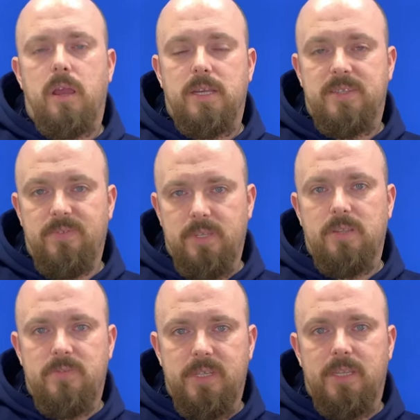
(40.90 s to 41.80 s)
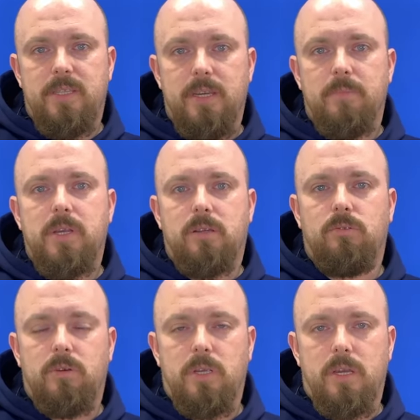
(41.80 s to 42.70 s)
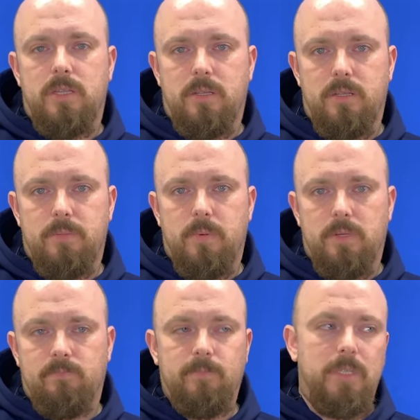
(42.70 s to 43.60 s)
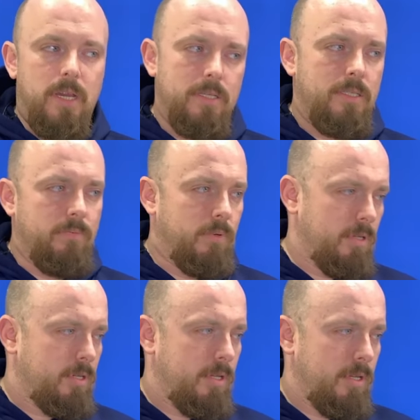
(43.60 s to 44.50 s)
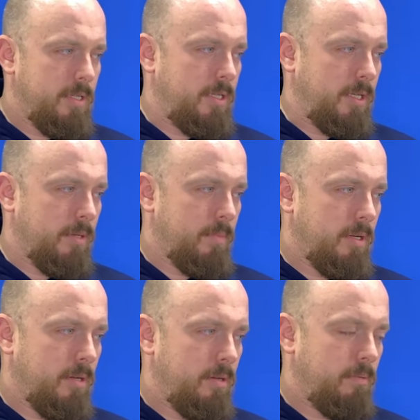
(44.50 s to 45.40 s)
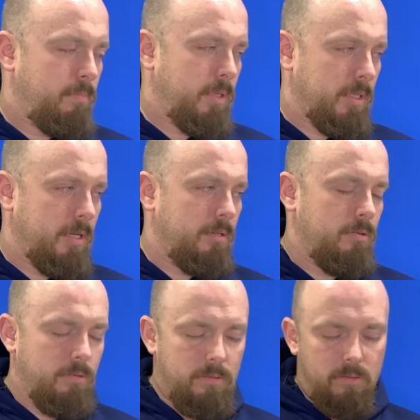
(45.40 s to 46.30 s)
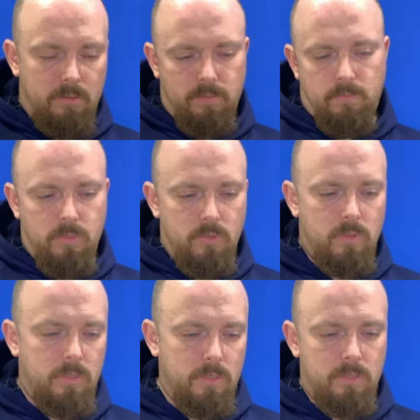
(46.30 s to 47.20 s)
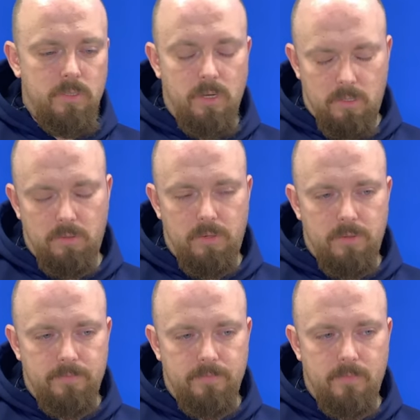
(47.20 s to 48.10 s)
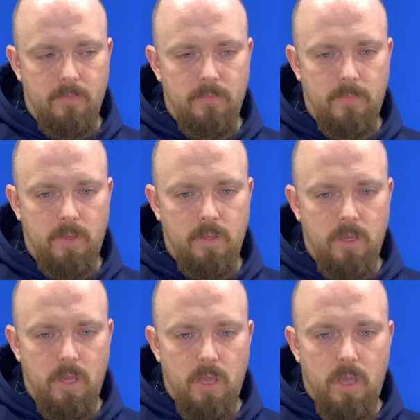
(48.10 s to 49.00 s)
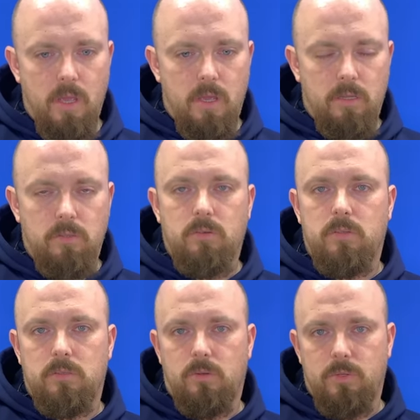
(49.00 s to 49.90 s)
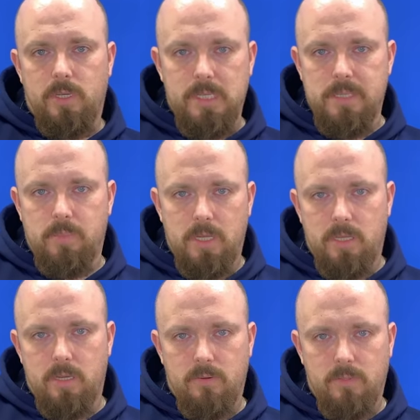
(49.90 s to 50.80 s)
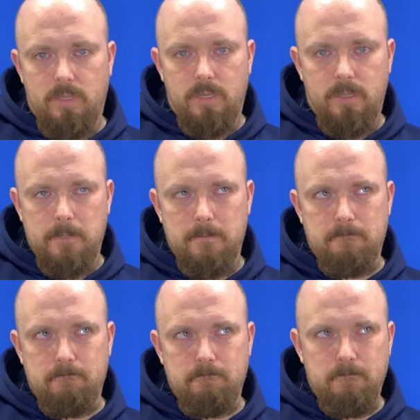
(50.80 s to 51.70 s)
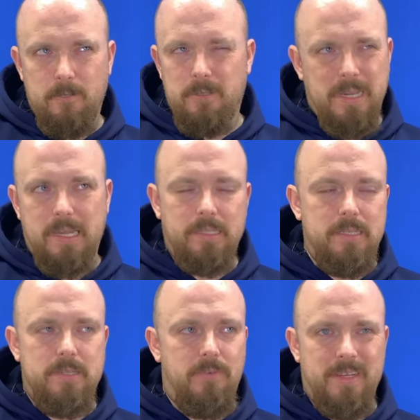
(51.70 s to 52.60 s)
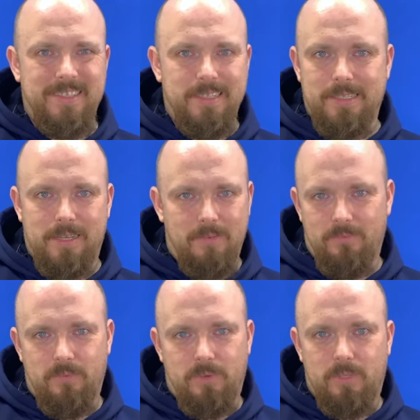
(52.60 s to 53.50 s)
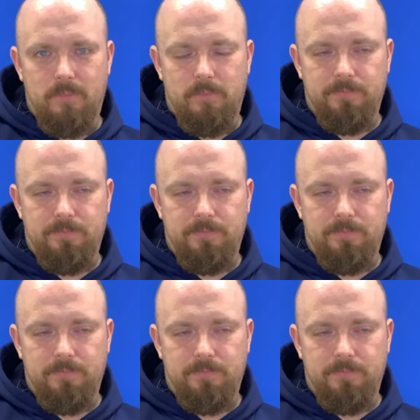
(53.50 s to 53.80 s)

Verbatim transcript: осветить все темы, которые хотелось бы. Да, сегодняшняя тема подойдет под территорию. Но другие запланированные ну, никак не связаны с комфортом.